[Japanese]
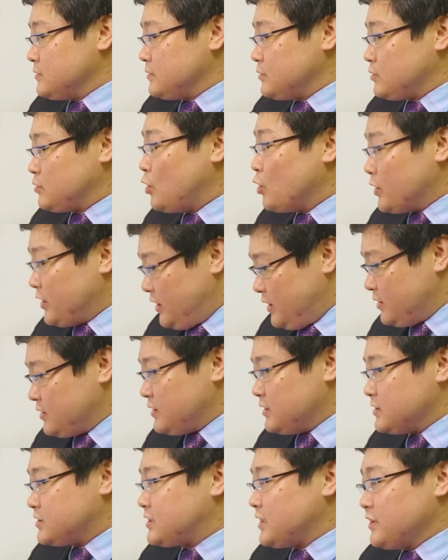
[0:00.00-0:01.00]
講義
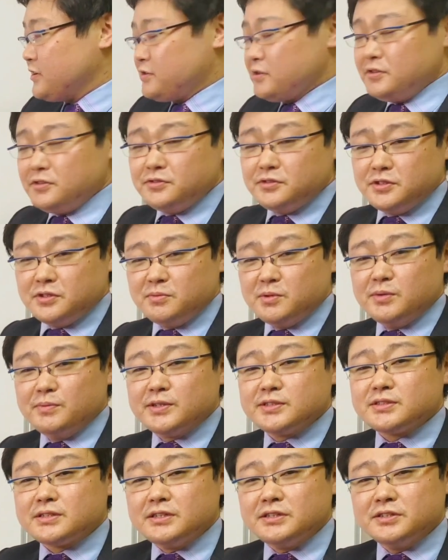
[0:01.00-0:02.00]
したいというふうに思い
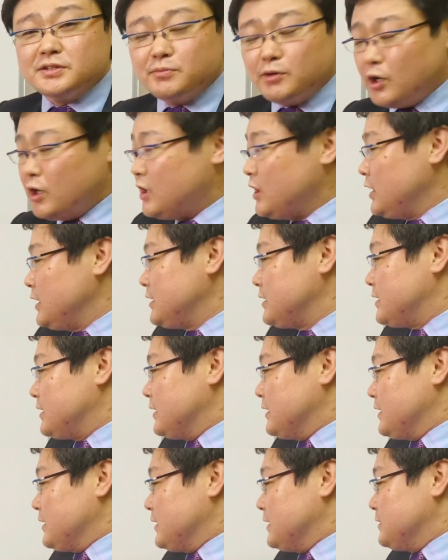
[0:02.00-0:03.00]
ますけれども、
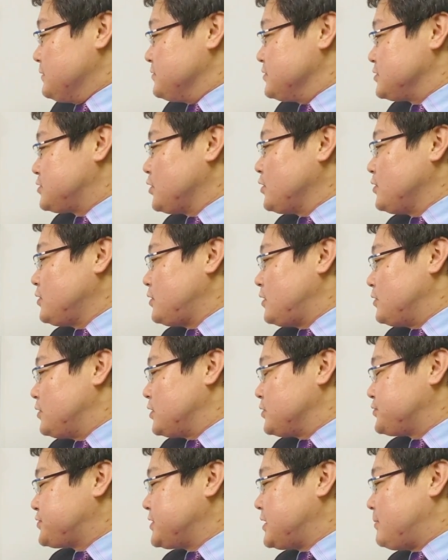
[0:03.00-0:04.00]
えそ
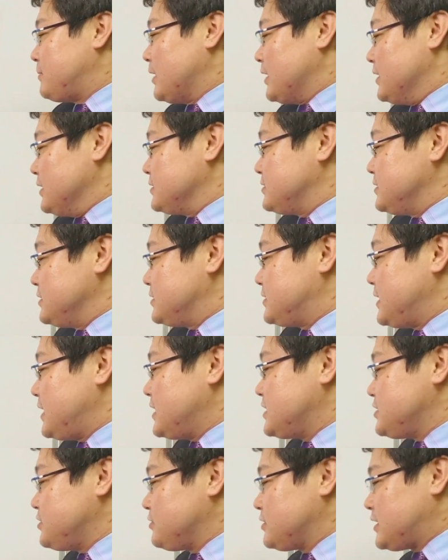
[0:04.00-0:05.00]
の福山がですね
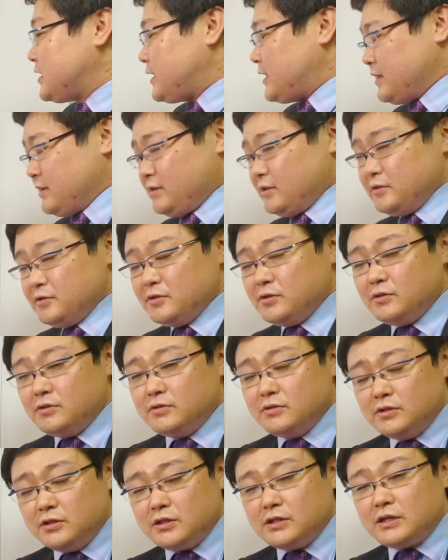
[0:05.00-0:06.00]
政治の起源という本
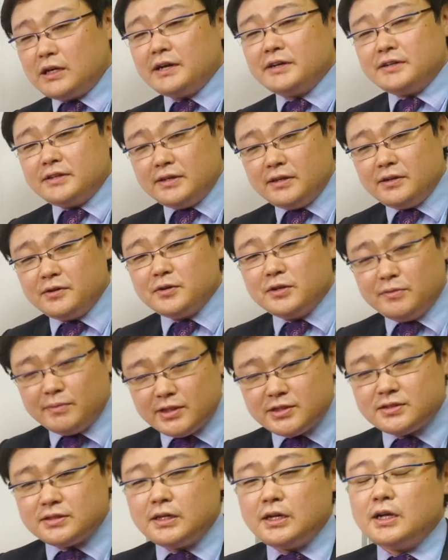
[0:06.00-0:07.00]
を書いており
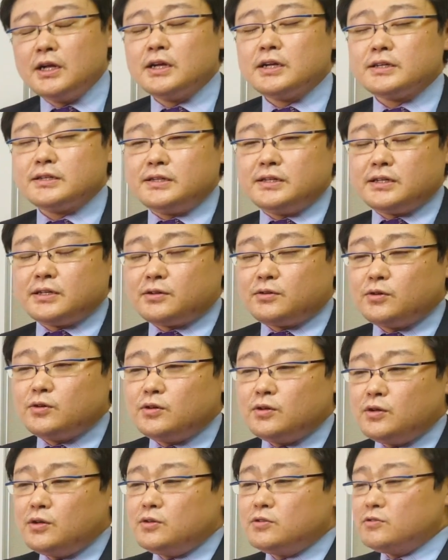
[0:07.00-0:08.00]
ます。でこ
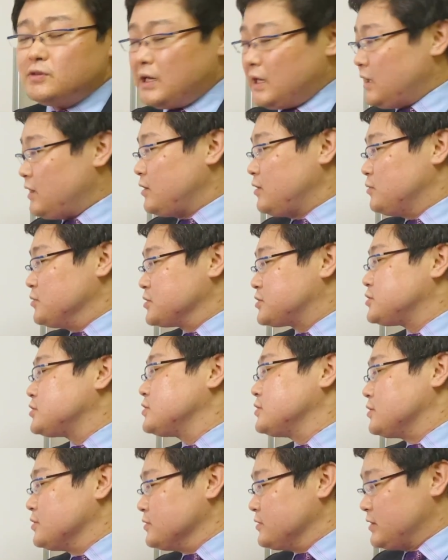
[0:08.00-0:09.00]
の本は面
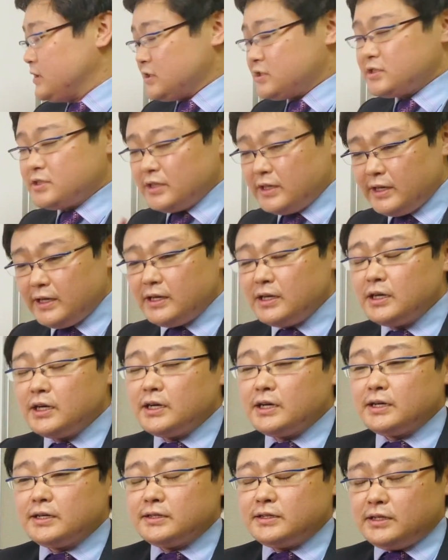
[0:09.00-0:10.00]
白い本でして
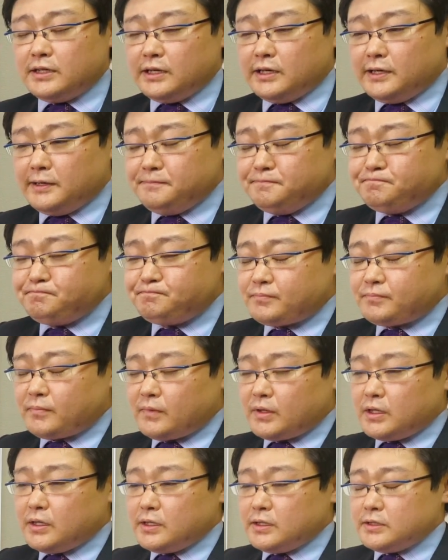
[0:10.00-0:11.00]
で、
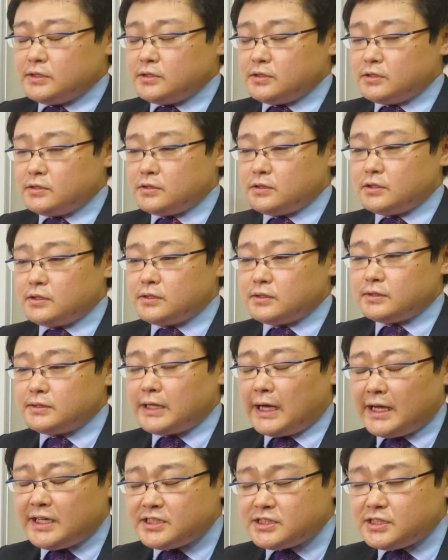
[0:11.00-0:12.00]
えー
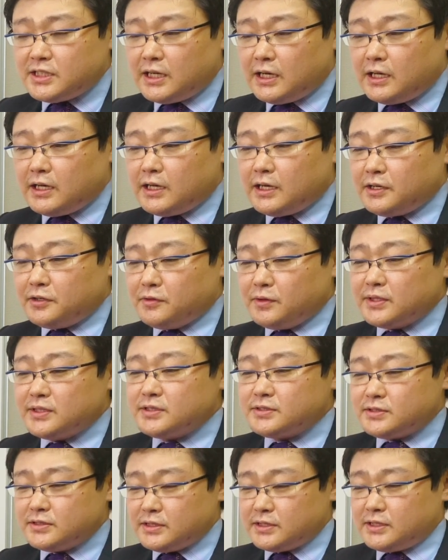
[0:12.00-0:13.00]
大事なのは
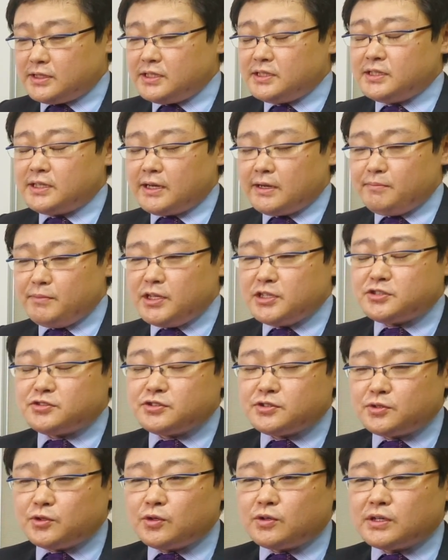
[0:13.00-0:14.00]
ですね近代民主主
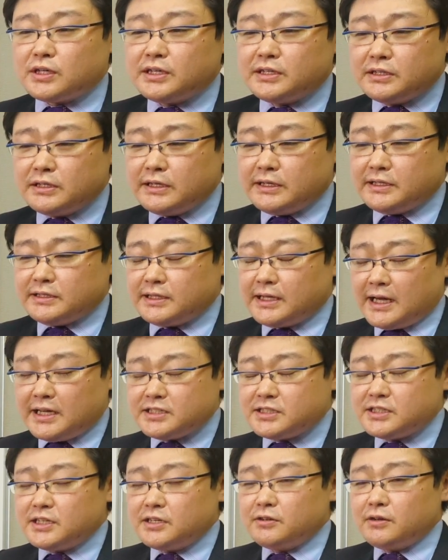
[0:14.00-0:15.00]
義国家に
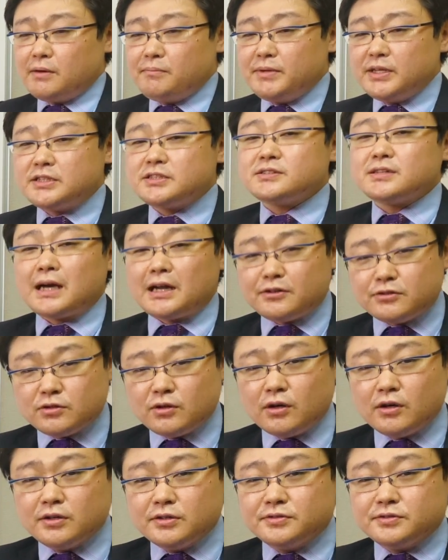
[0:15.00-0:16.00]
大事なのは3つある
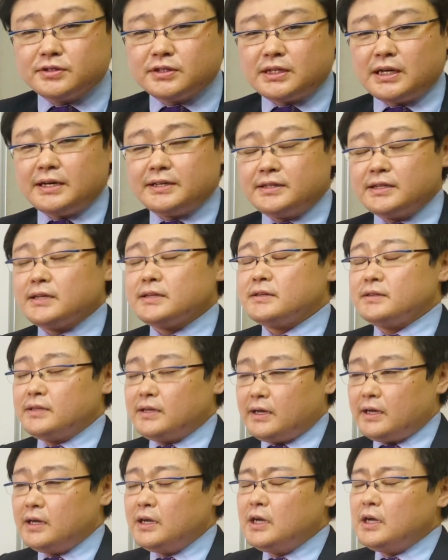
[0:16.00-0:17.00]
というふうに書いてあっ
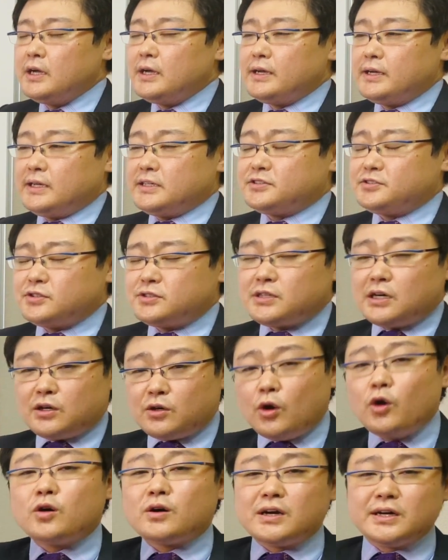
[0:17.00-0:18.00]
て1つが
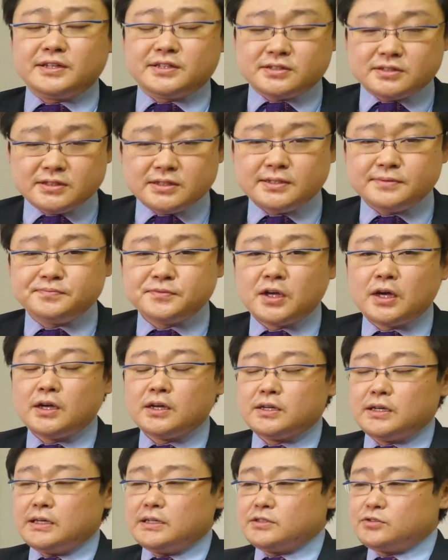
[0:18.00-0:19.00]
国家ですね
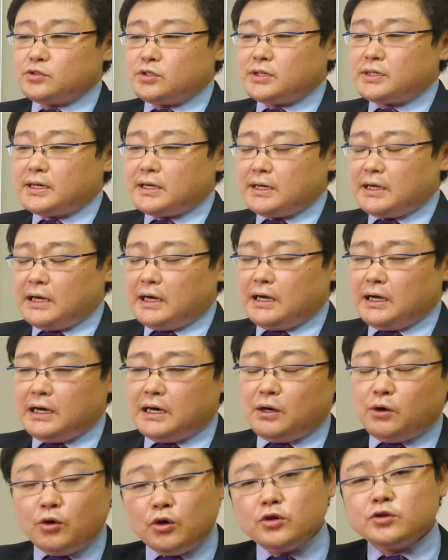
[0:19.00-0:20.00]
それから
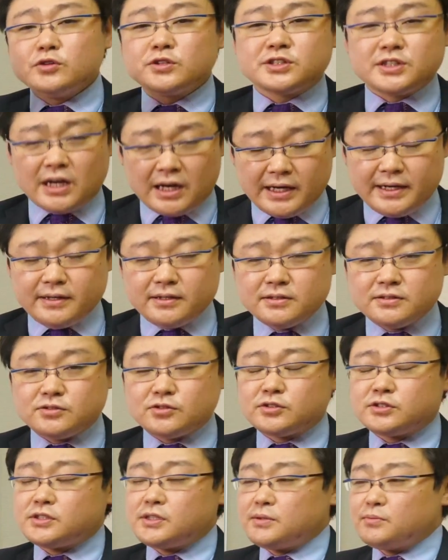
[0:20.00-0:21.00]
法の支配
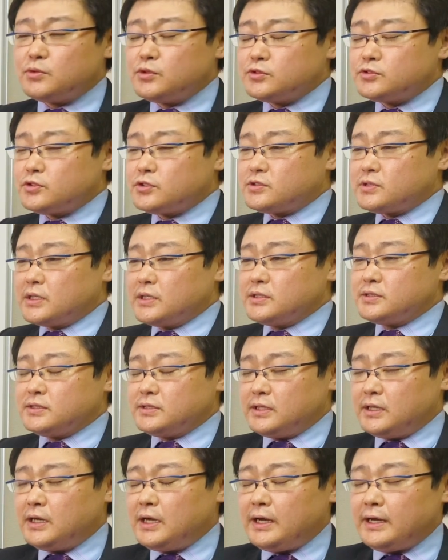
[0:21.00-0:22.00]
そしてもう1つはです
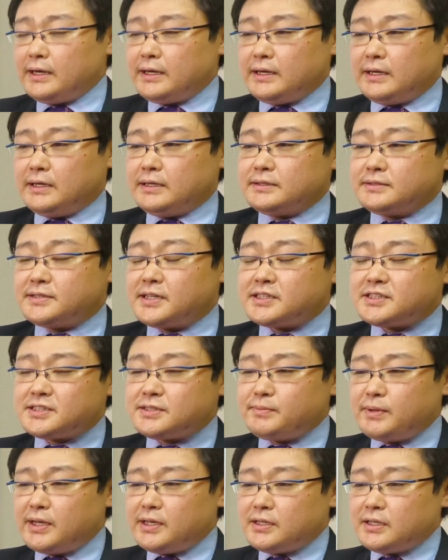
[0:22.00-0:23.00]
ね
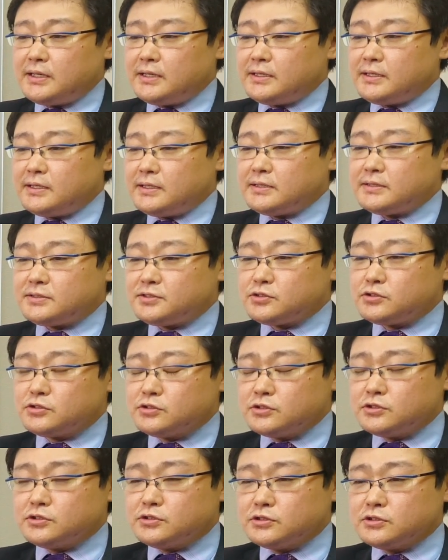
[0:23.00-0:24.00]
説明す
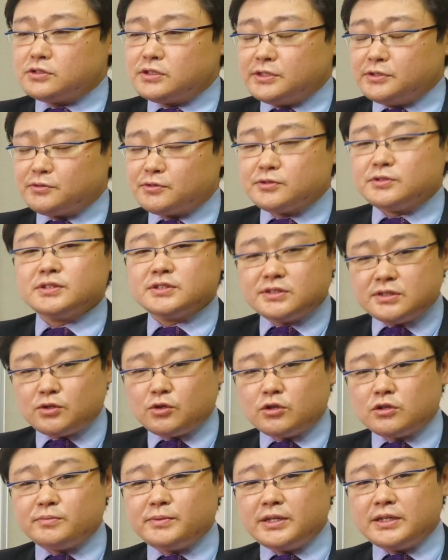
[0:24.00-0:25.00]
るっていうことですね
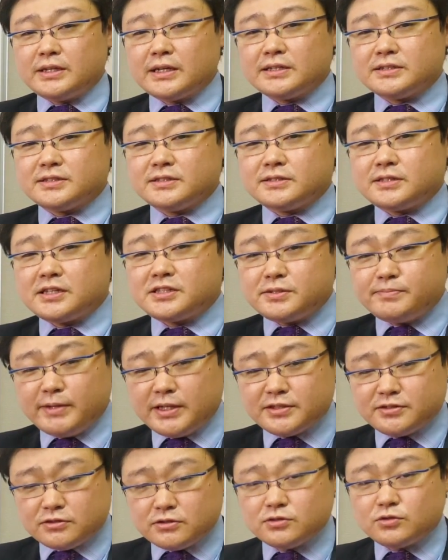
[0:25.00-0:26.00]
国民に対して説明する